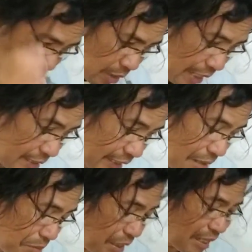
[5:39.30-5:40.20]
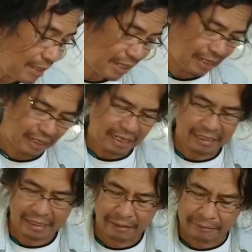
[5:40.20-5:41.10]
Oleh Kanjeng Nabi
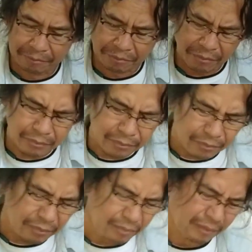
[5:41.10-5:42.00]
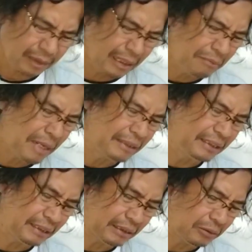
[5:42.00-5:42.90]
dinyatakan ya dalam
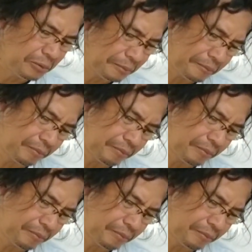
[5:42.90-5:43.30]
hadisnya itu